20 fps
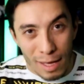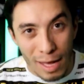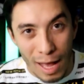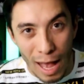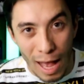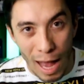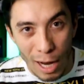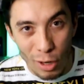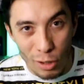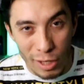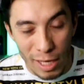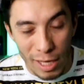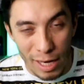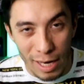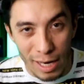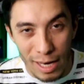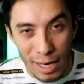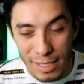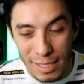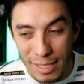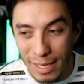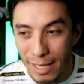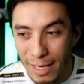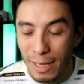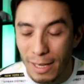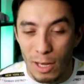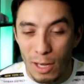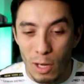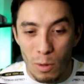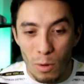Ahí lo tienen clase.
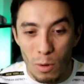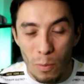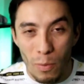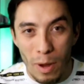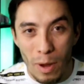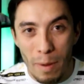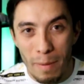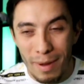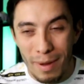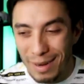Como pueden ver,